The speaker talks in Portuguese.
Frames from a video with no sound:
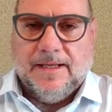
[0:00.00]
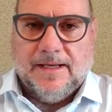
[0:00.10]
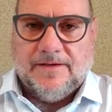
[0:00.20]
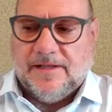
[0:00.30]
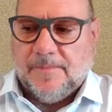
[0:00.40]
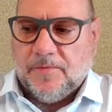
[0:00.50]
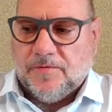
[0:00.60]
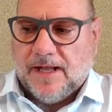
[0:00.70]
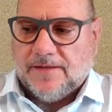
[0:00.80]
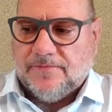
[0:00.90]
E a gente tem
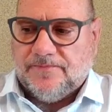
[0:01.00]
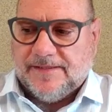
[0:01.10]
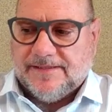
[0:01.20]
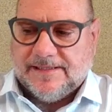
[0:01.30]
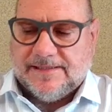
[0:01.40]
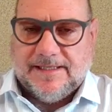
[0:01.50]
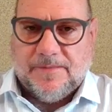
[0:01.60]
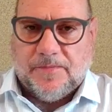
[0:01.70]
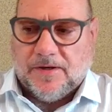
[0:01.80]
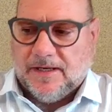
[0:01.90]
procurado fazer assim
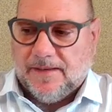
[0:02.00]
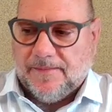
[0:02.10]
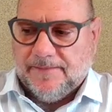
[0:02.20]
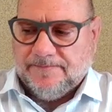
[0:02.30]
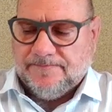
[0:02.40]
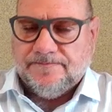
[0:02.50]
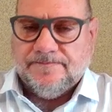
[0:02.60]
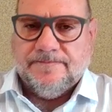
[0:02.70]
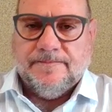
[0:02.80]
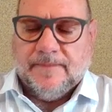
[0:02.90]
o programa
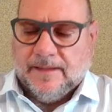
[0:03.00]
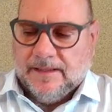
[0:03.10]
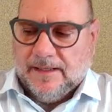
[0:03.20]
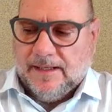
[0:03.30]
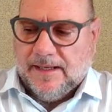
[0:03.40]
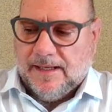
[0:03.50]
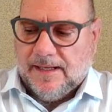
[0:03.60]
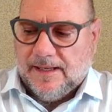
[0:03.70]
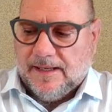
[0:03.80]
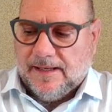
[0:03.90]

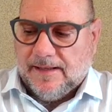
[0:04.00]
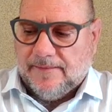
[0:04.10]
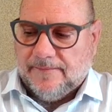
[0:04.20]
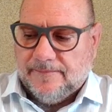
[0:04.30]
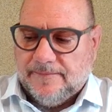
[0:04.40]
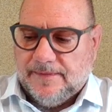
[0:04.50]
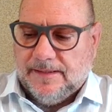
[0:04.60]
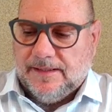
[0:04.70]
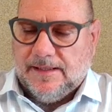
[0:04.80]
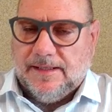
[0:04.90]
é,
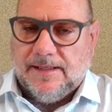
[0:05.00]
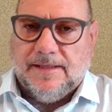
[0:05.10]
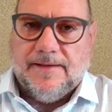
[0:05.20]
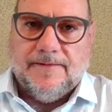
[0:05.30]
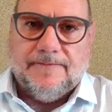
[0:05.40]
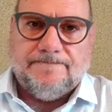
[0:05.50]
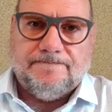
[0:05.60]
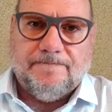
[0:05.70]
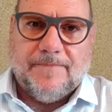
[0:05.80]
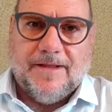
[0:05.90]
e
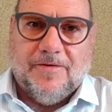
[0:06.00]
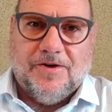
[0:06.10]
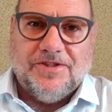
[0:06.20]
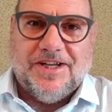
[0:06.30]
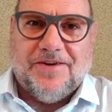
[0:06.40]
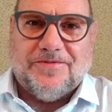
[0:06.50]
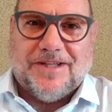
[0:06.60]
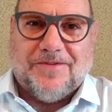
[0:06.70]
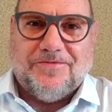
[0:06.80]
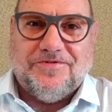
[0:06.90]
hoje é o
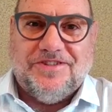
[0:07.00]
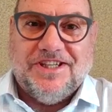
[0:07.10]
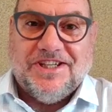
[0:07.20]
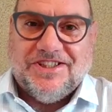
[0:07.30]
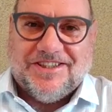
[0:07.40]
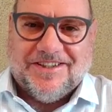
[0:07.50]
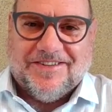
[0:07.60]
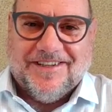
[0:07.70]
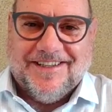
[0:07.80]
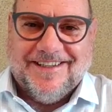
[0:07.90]
tal do
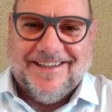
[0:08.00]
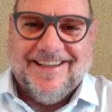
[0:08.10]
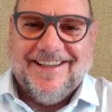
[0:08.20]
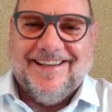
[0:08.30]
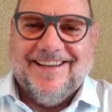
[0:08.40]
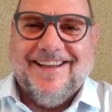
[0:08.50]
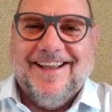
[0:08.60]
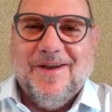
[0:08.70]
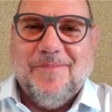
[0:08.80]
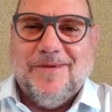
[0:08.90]
digital, né?
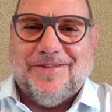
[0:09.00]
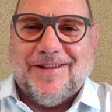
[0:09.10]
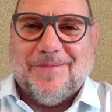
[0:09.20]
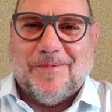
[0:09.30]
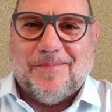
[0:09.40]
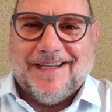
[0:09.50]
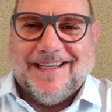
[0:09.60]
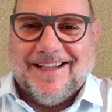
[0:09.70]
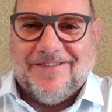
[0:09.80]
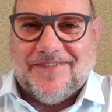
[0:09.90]
O pessoal da
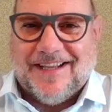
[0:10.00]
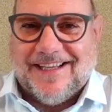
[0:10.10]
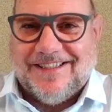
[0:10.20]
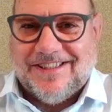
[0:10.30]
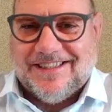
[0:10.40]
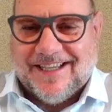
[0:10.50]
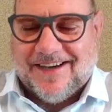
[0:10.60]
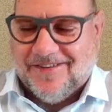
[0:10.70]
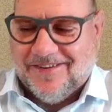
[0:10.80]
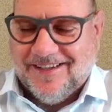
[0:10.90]
propaganda não fala
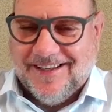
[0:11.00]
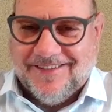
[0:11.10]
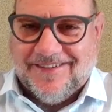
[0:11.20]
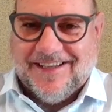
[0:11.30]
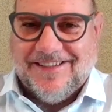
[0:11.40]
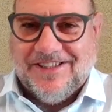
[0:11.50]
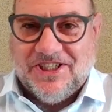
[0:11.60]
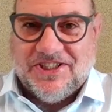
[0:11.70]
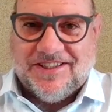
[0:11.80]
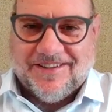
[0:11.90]
digital, fala
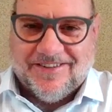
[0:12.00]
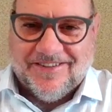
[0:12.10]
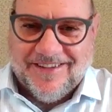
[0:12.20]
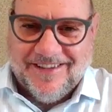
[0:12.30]
digital.